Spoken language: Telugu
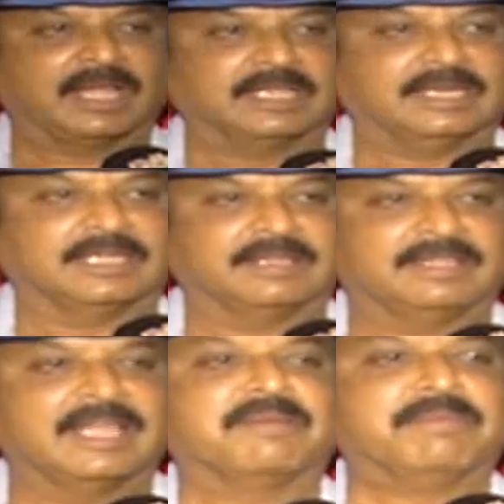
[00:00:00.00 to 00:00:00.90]
కాదండి
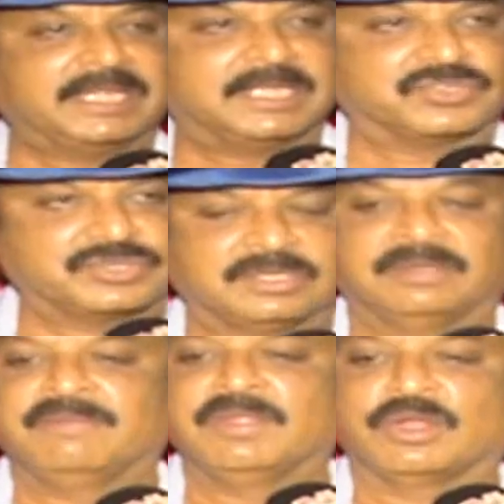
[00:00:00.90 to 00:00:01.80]
దే ఆర్ మేజర్స్
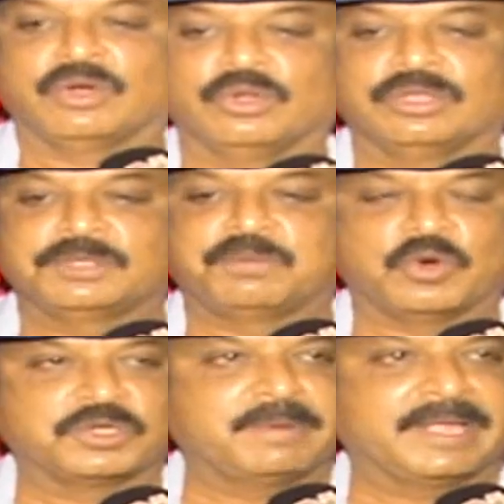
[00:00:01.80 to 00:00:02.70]
రెండోది
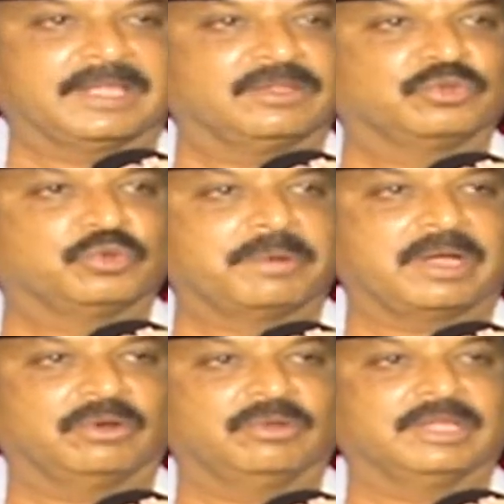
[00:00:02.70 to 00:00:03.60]
స్పోర్ట్స్ బైక్ ఏదో
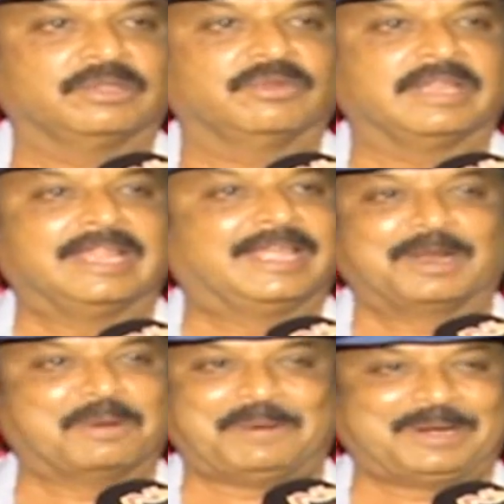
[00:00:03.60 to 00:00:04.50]
తుపాకులో ఏదో
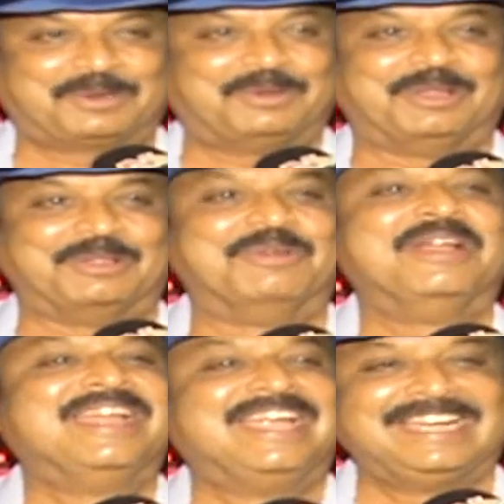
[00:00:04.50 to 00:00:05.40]
ఇల్లీగల్గా పెట్టుకోలేదు
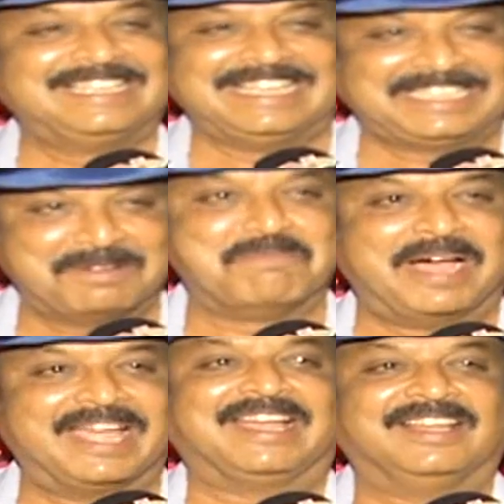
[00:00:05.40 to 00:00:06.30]
ఇట్ ఇస్ జస్ట్ అ
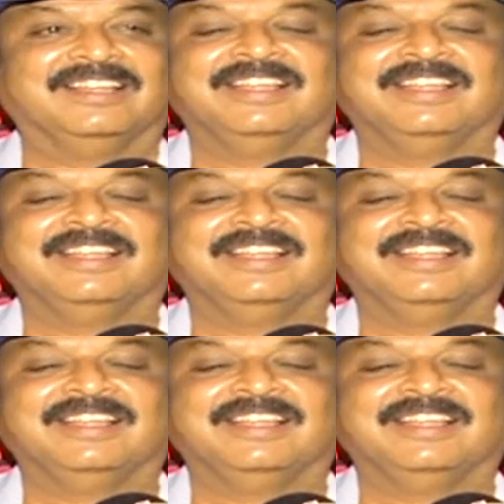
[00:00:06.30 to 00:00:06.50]
బైక్